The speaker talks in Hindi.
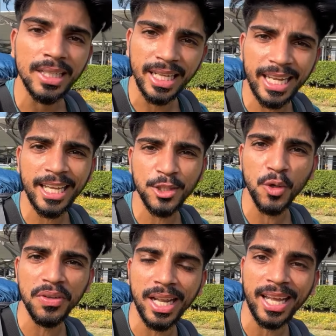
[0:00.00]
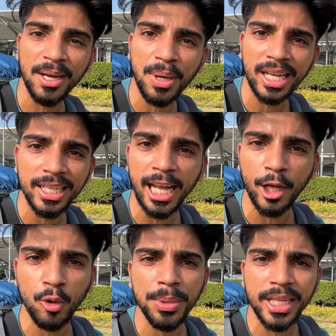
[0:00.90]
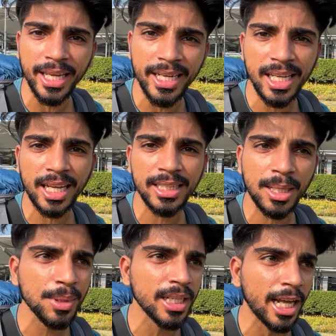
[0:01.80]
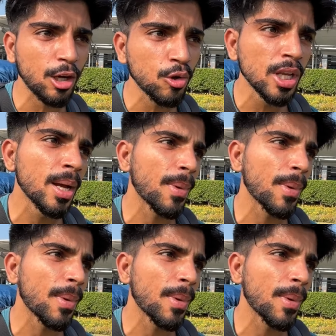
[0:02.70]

देखेंगे जो भी रहेगा बाकी नायरोबी केनिया के अंदर मैं जा रहा हूँ